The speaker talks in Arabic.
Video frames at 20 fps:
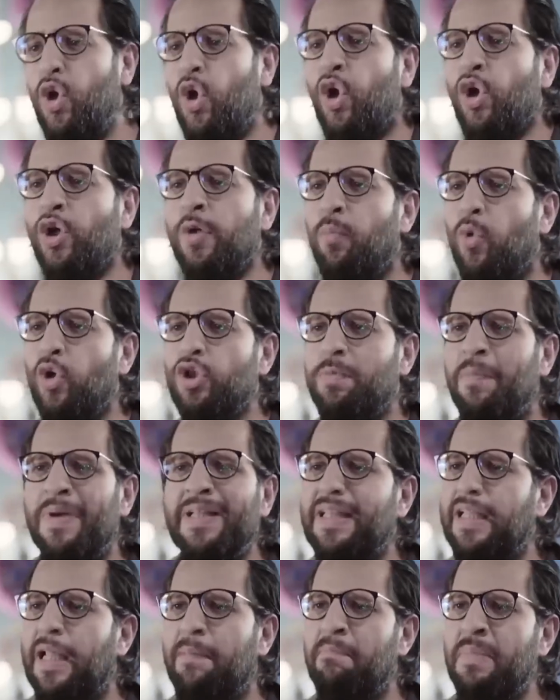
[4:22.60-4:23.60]
لون
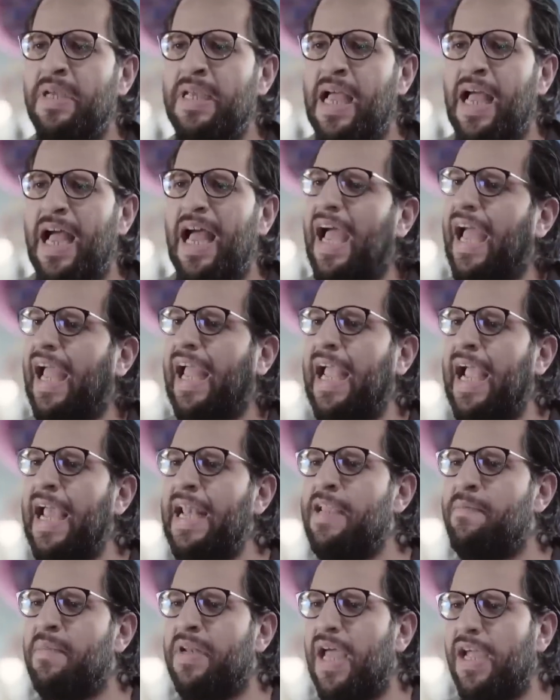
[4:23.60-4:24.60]
مصمت لميع
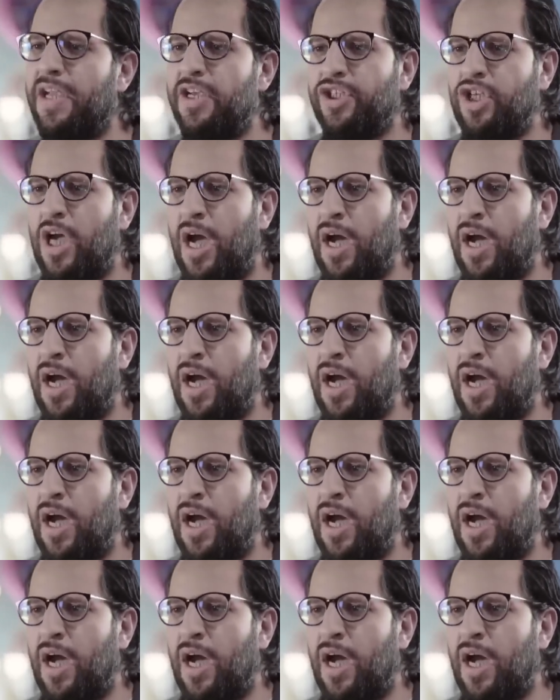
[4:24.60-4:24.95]
خالي من اي